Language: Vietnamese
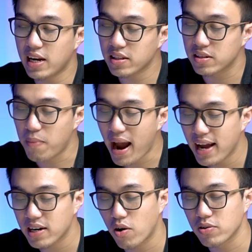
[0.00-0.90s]
năng thứ
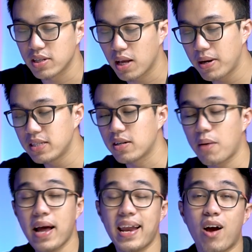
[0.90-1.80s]
ba đó chính là bây giờ các
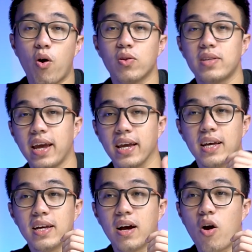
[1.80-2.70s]
bạn đã có thể
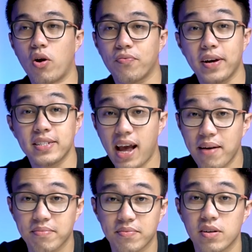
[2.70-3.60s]
gọi
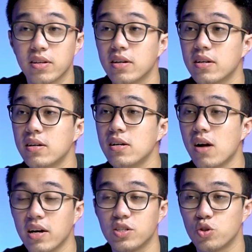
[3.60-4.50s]
FaceTime với những
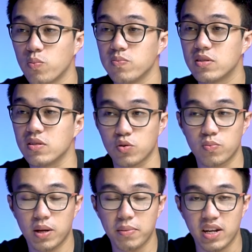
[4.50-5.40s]
người dùng sử dụng
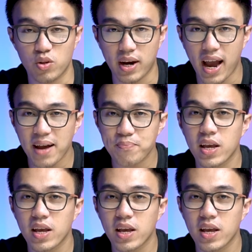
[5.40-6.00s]
thiết bị điện thoại khác